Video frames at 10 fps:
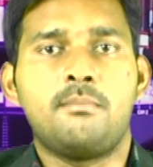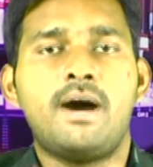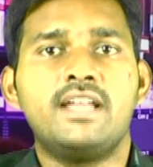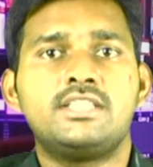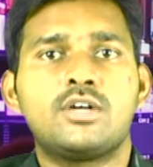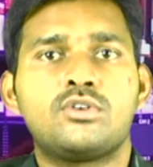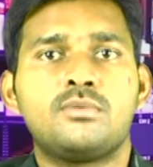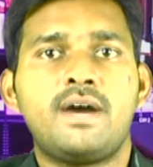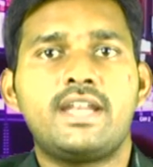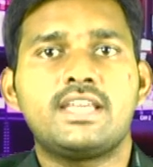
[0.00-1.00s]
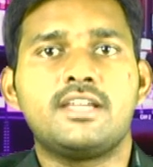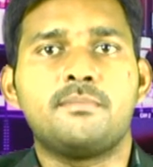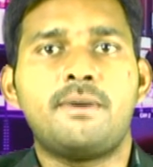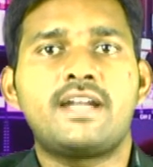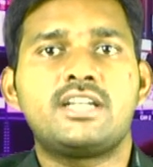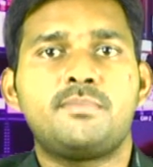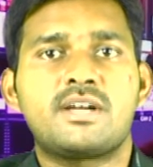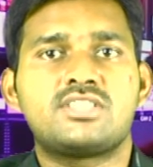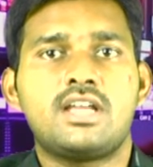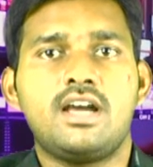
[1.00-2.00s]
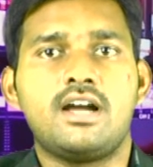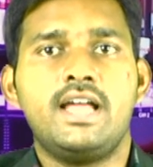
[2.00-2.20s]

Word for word: బాధిత కుటుంబానికి పార్టీ పక్షాన